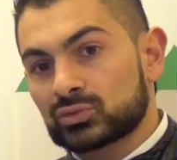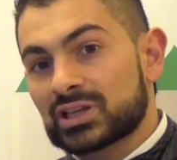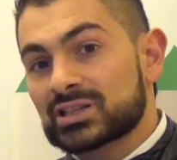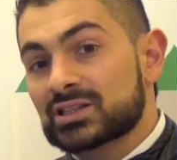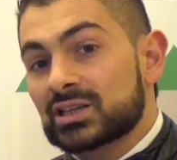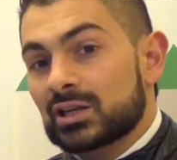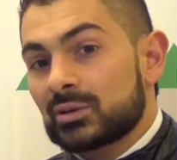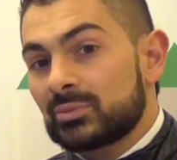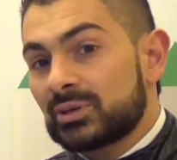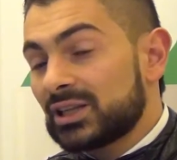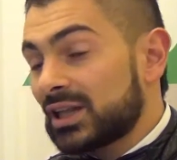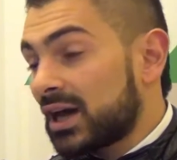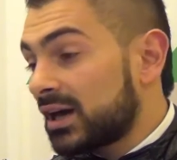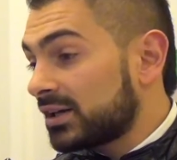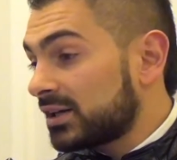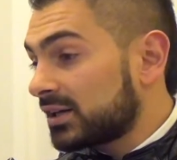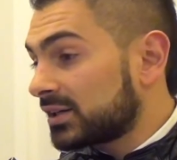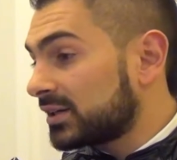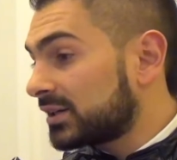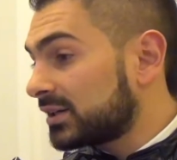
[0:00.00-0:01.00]
una sala
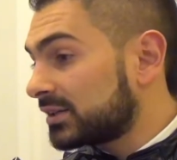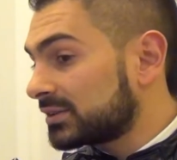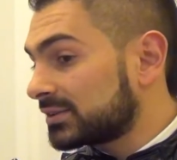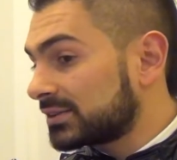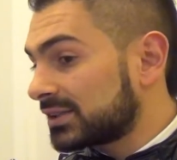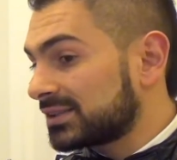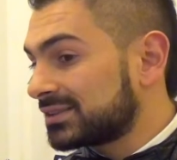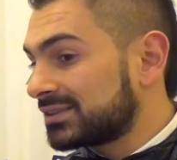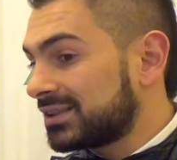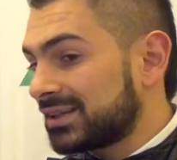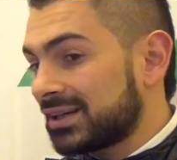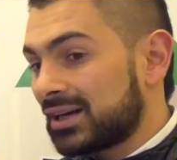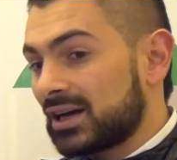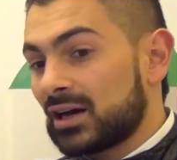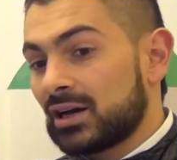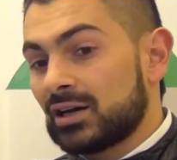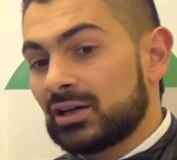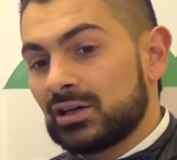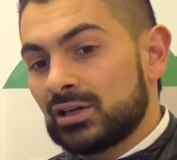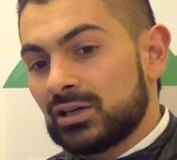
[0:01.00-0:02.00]
plenaria che
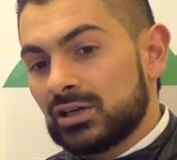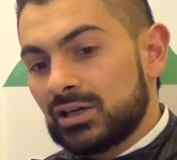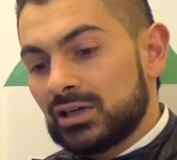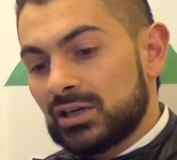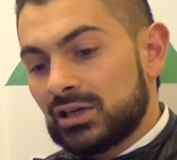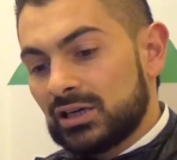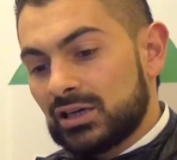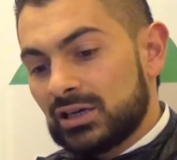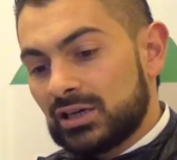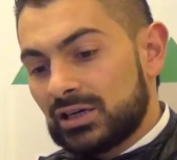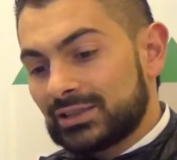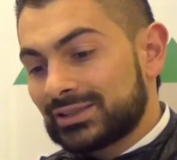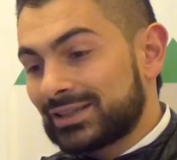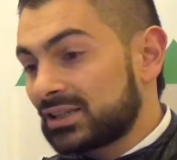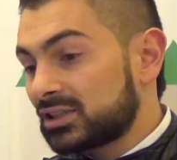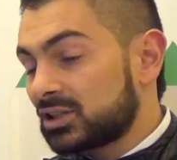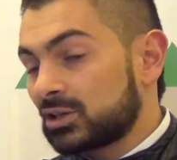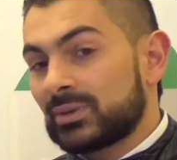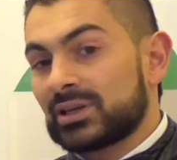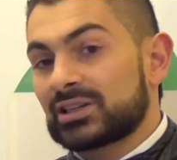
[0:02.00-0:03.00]
tratterà eh,
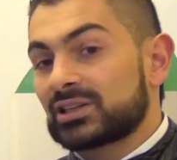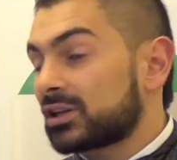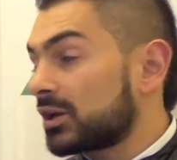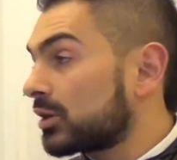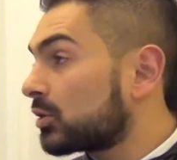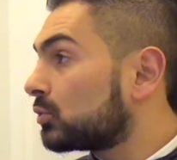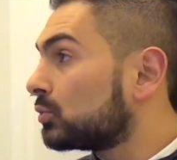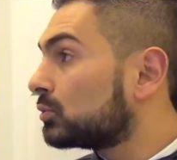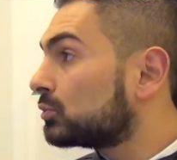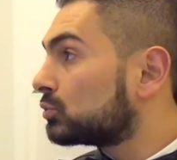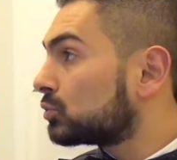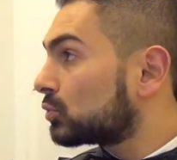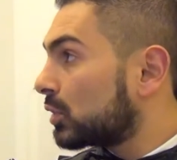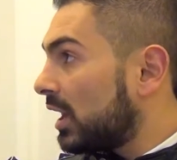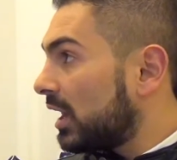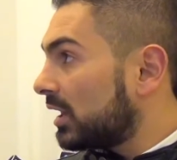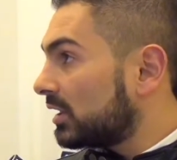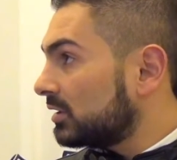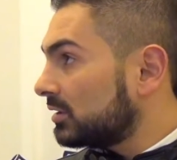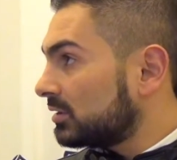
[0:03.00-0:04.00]
delle tematiche
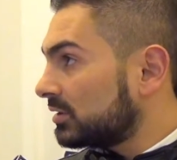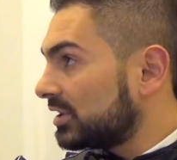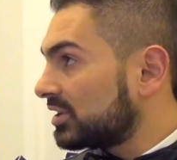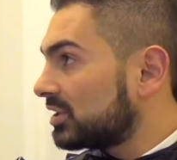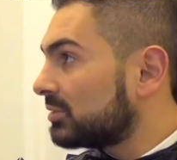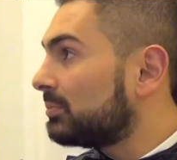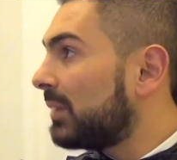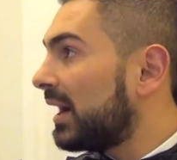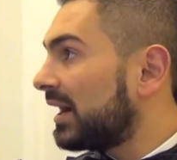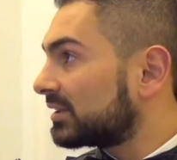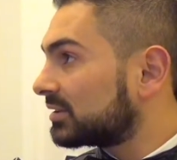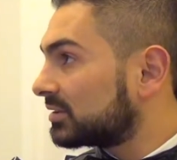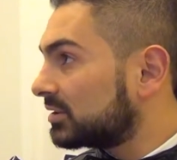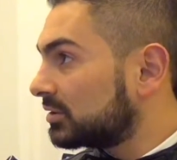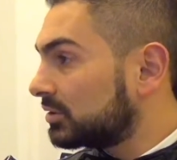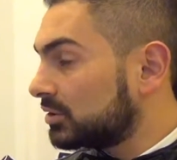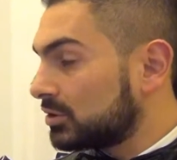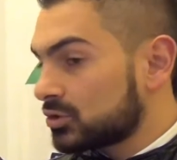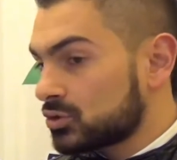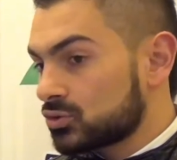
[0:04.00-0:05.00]
culturali, dei
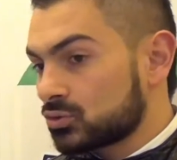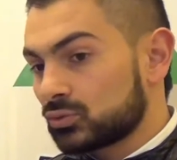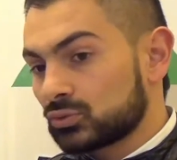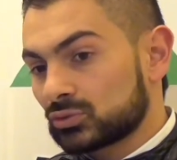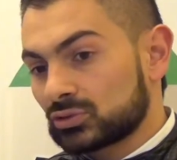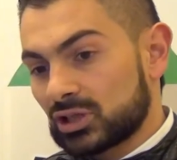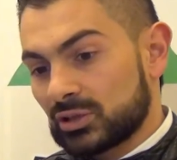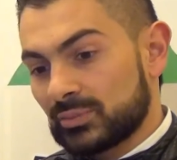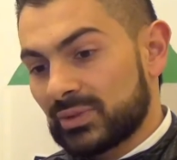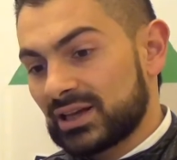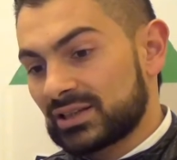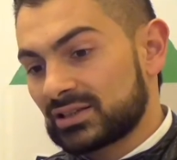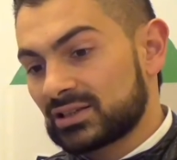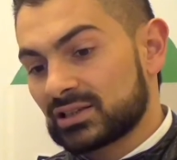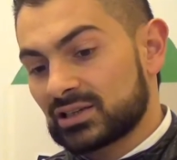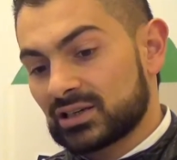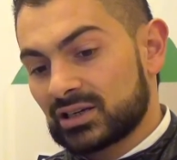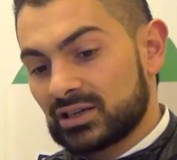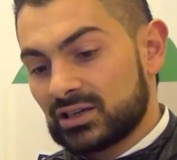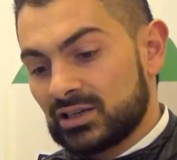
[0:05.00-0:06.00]
dibattiti su
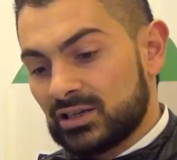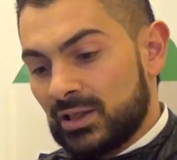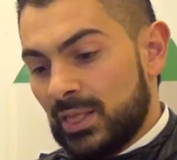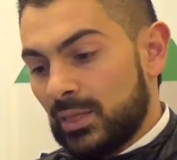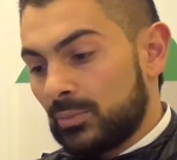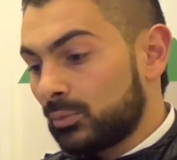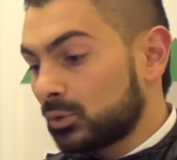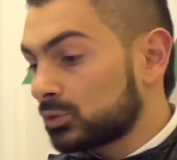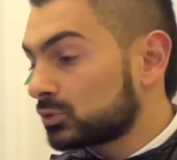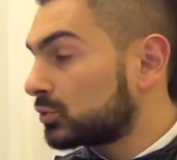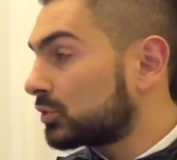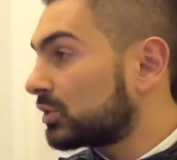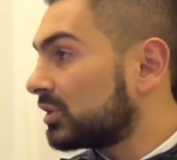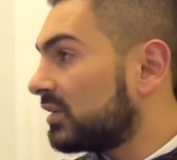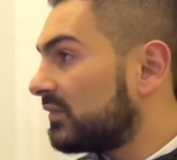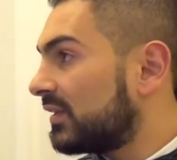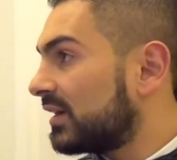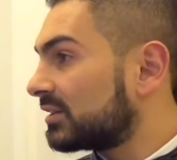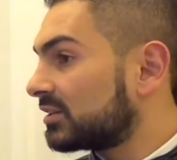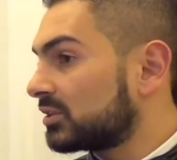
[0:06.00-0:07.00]
tematiche molto
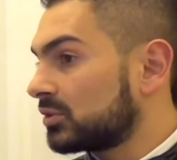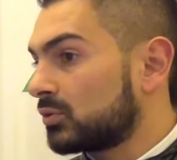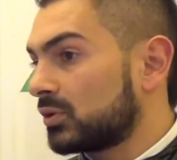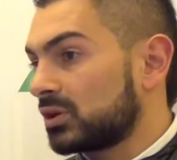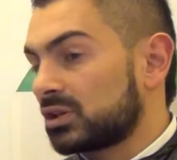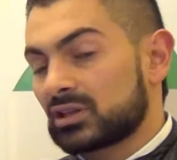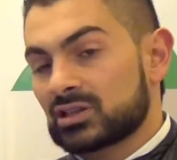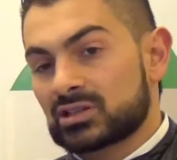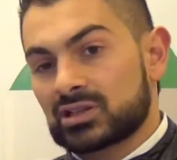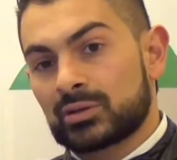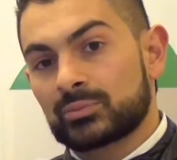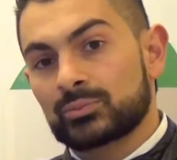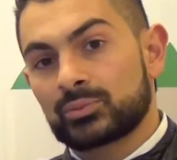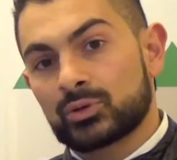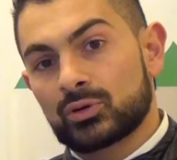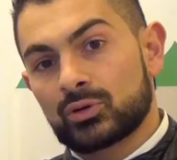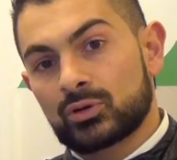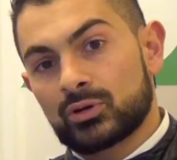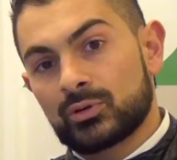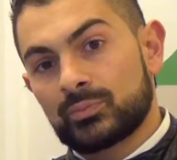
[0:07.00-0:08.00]
rilevanti quali ad
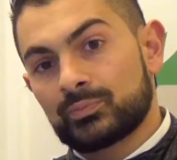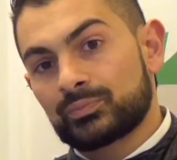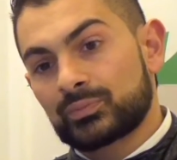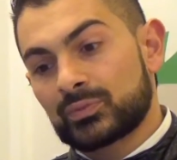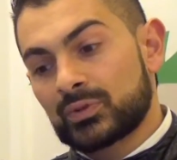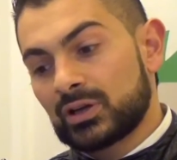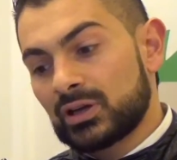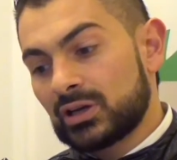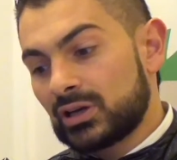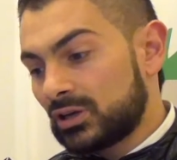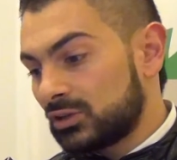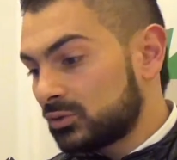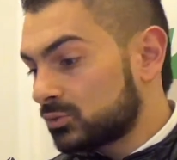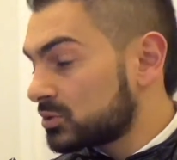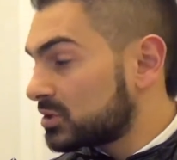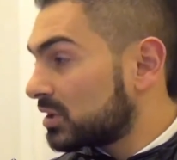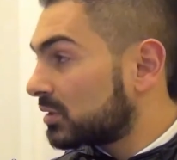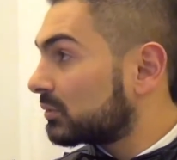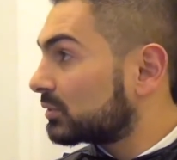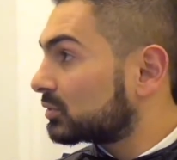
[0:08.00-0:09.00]
esempio eh,
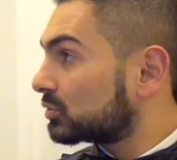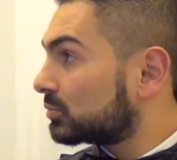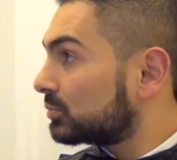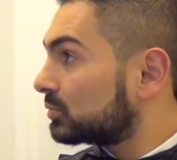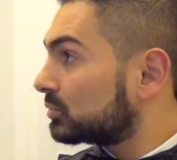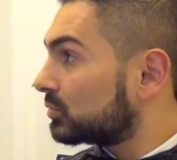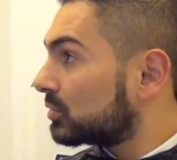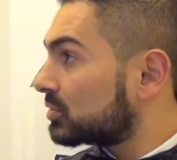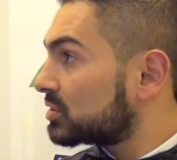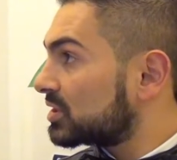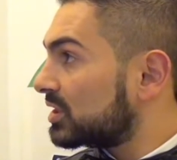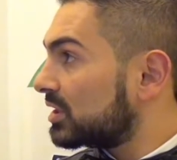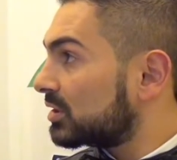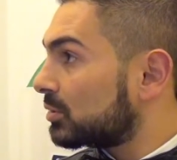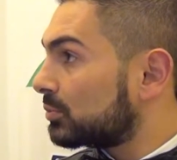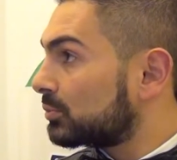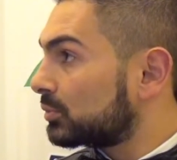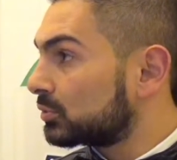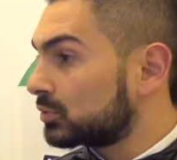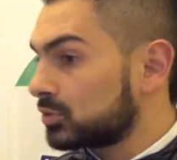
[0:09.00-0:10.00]
Industria
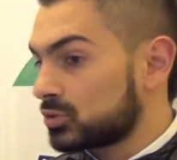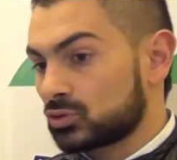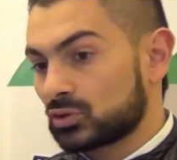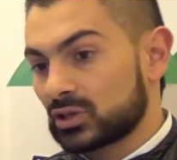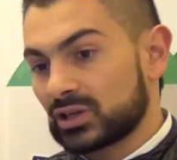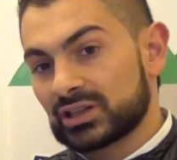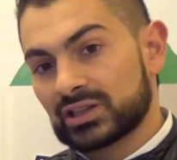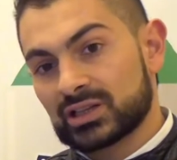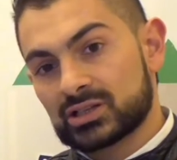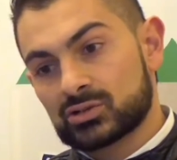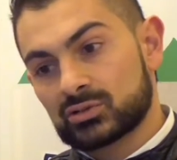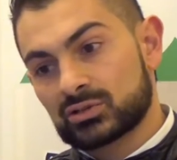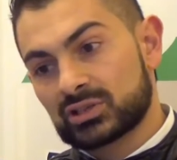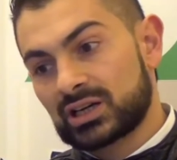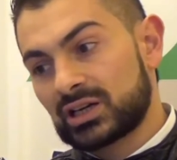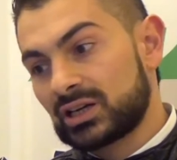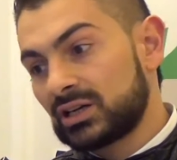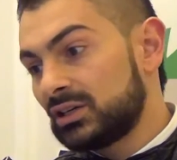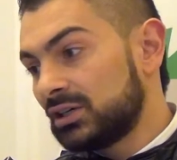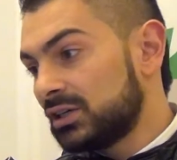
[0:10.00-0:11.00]
4.0 piuttosto che il nesso
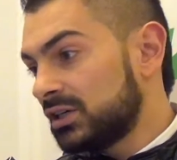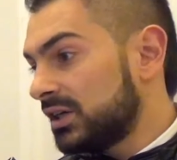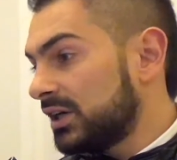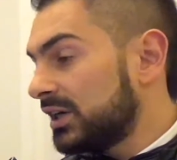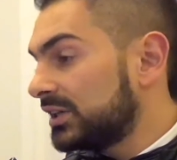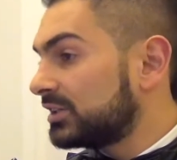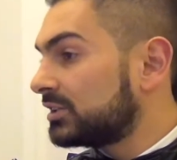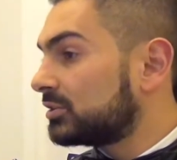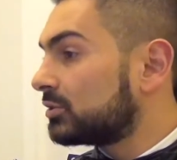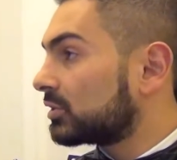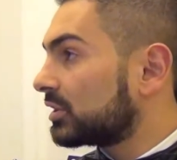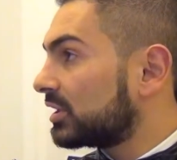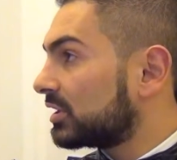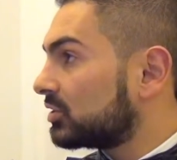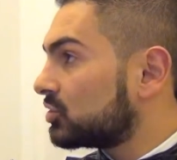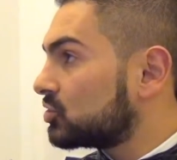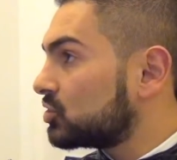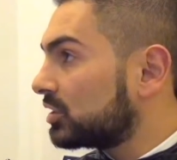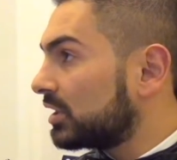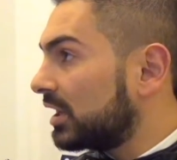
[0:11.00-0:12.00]
tra editoria e
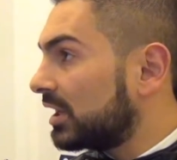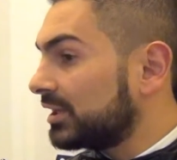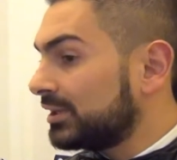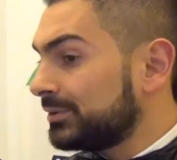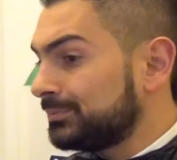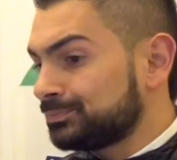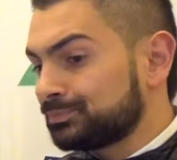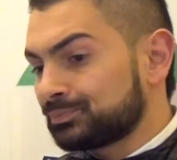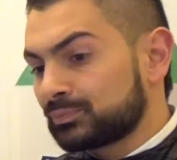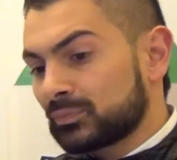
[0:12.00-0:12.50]
digitale.